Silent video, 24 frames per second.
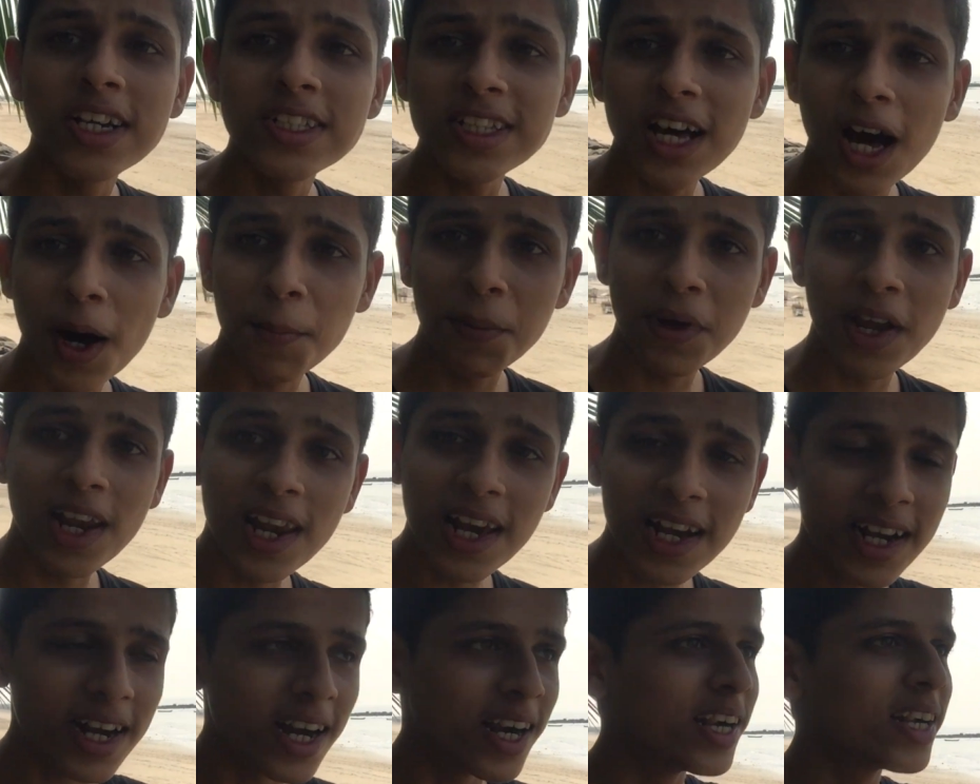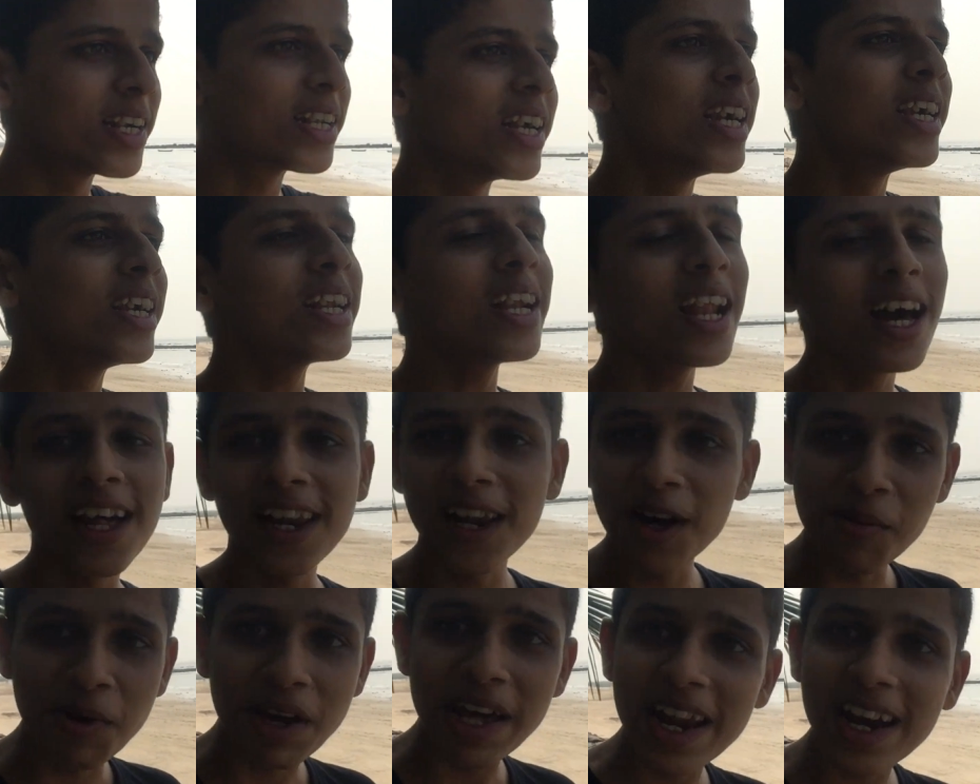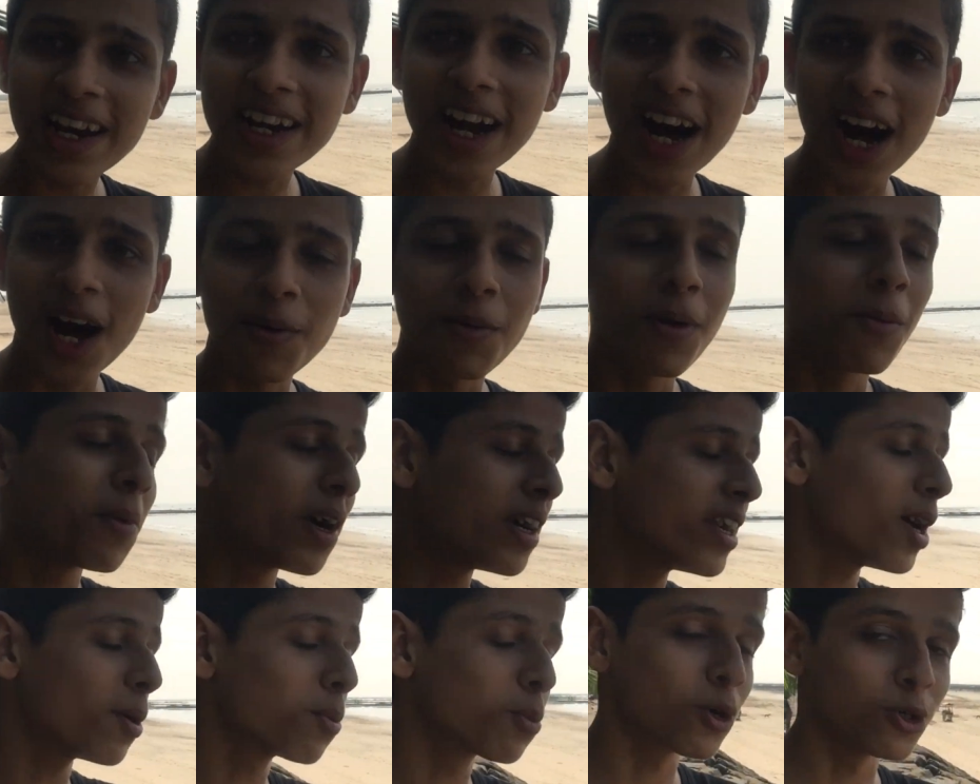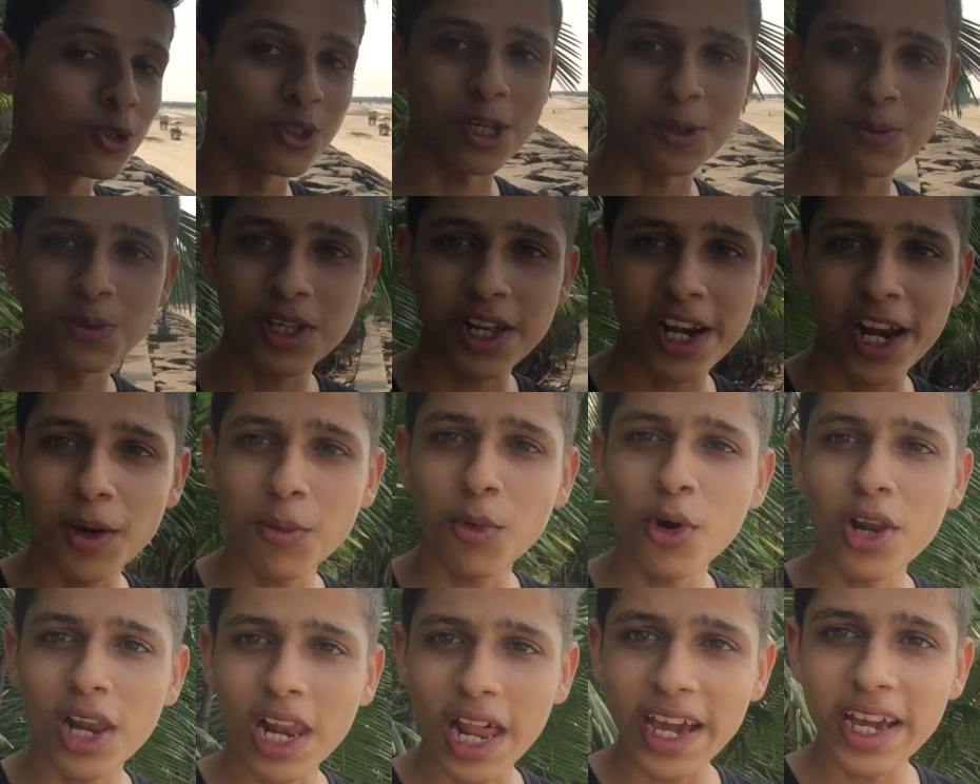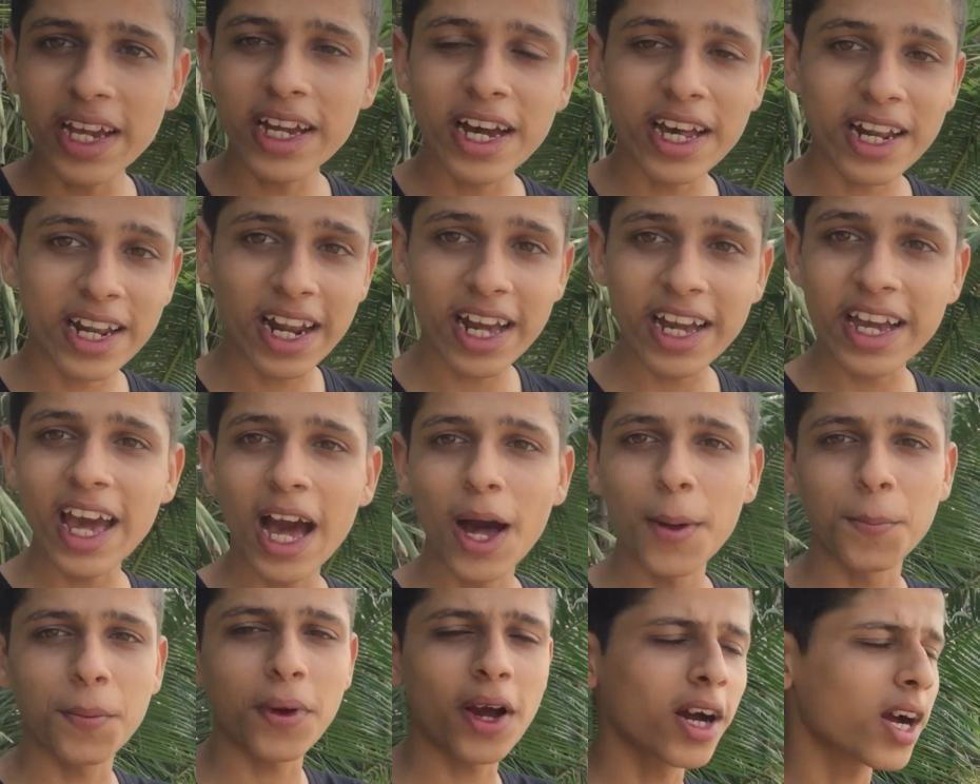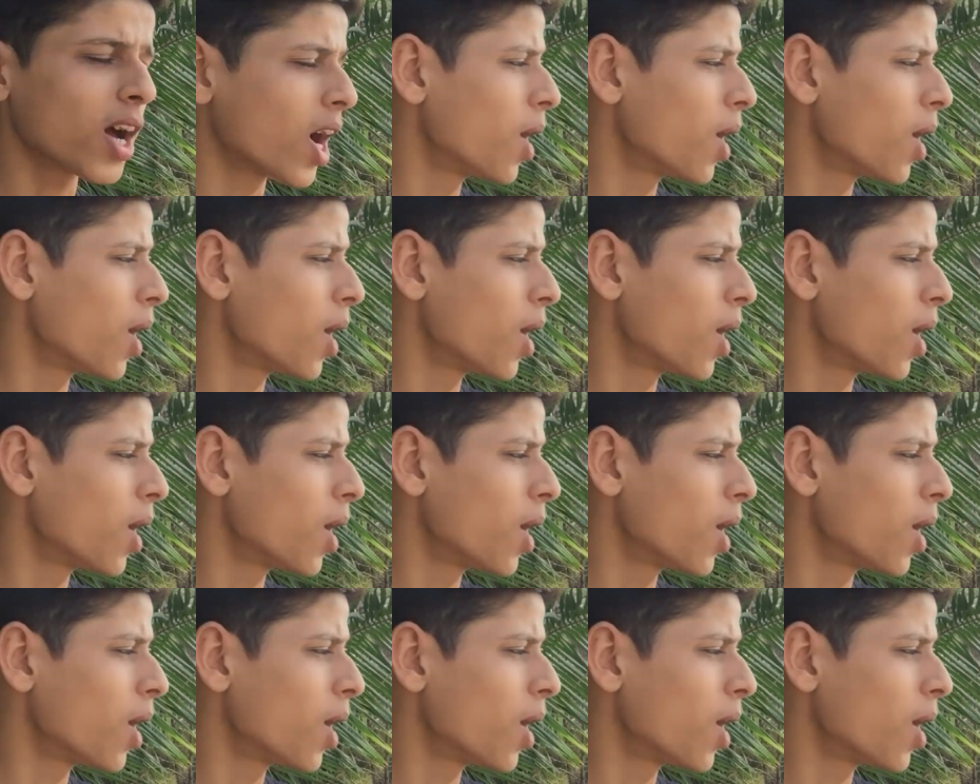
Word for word: गाइज आपके लिए कंटेंट लाना मेरा काम है बट आपको सब्सक्राइब और लाइक करना ये आपका